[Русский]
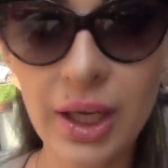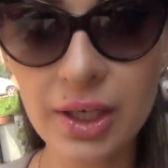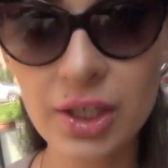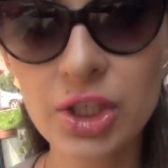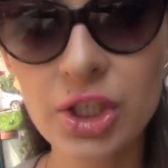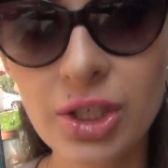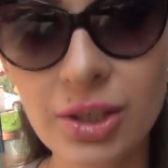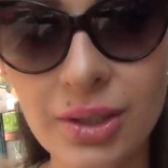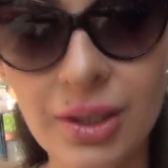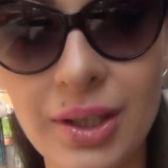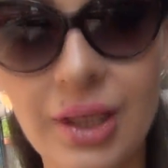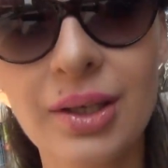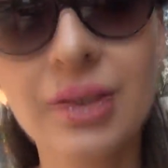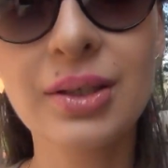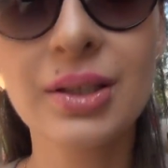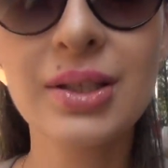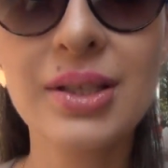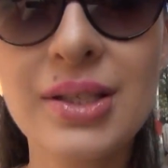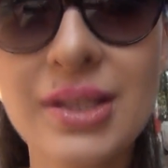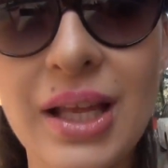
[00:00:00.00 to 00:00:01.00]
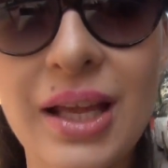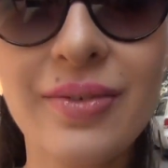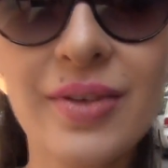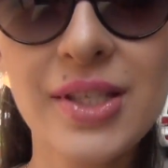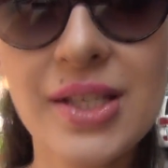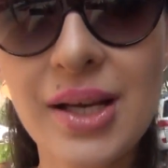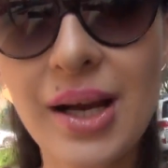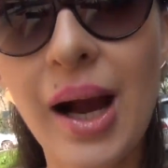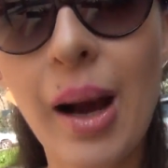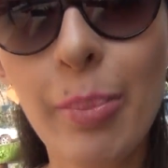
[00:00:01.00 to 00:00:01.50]
я решила
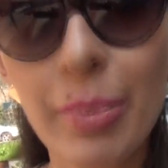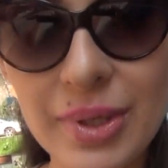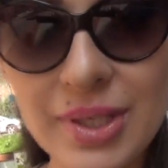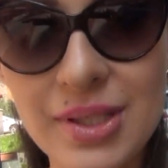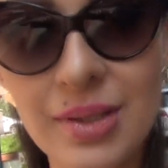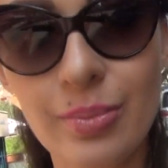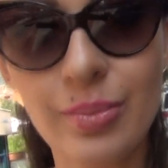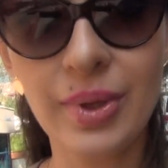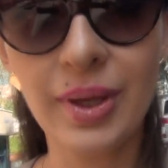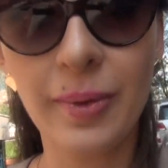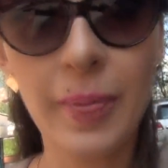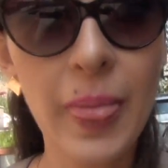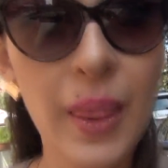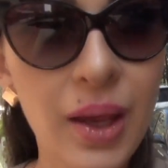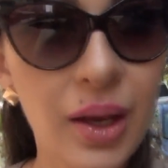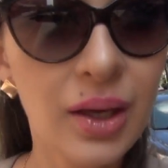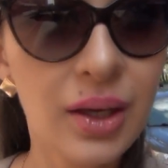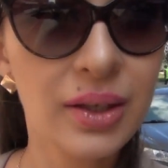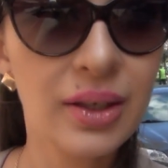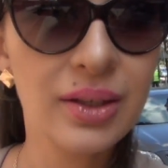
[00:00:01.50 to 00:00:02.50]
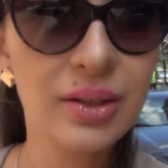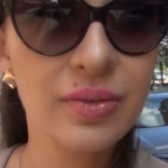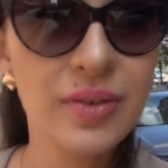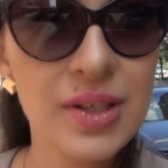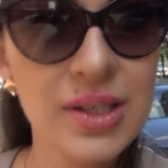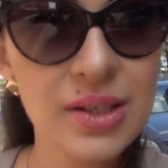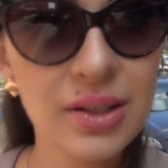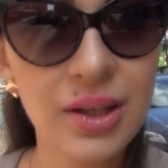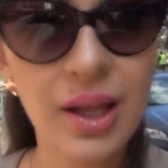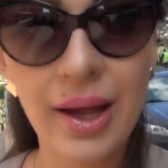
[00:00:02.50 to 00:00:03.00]
ставить капы себе,
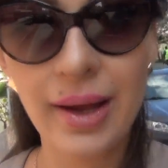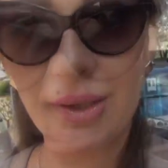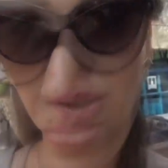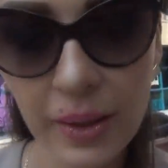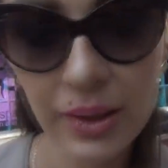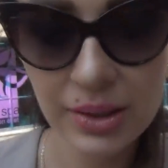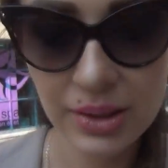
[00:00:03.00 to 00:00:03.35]
Invisalign.